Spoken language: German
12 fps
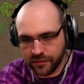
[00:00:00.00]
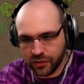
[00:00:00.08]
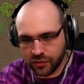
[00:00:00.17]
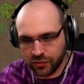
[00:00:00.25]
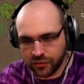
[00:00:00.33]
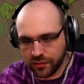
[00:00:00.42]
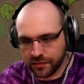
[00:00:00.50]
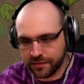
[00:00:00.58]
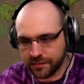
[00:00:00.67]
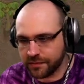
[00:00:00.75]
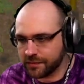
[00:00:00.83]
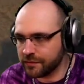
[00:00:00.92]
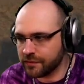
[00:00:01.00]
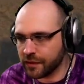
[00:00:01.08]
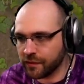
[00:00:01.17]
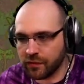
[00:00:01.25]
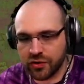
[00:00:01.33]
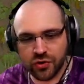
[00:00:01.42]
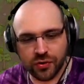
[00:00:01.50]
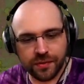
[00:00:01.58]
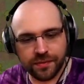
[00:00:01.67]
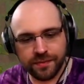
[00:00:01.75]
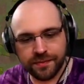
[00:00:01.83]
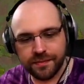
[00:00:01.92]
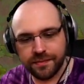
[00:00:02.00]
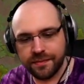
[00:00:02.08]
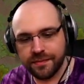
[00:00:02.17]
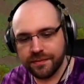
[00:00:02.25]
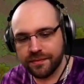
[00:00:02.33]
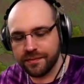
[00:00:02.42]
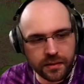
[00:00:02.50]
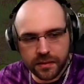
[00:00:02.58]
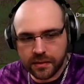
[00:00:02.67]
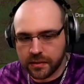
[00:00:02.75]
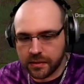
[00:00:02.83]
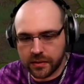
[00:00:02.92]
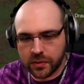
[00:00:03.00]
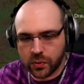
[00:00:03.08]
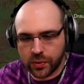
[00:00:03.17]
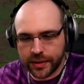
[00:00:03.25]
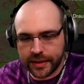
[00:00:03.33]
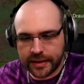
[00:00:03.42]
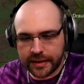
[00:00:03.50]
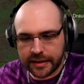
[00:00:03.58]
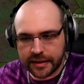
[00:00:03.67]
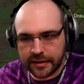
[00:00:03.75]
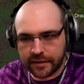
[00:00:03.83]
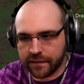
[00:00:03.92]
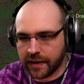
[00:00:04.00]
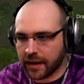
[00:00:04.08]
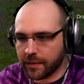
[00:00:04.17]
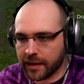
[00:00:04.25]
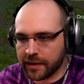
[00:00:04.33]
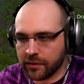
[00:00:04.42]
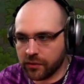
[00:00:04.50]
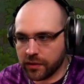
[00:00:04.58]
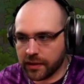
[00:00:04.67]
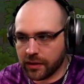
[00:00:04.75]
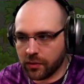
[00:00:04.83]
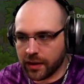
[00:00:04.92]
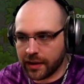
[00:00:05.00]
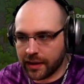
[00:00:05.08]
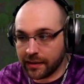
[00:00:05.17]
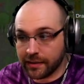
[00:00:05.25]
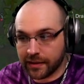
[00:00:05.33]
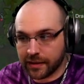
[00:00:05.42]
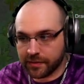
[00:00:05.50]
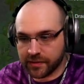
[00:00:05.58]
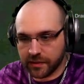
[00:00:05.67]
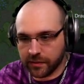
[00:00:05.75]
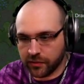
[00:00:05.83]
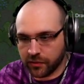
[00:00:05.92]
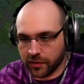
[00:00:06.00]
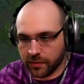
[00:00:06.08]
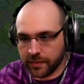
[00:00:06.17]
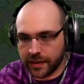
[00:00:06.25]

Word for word: Also, das wird schon. Ui, wir haben eine neue Gauralan-Kapsel bekommen.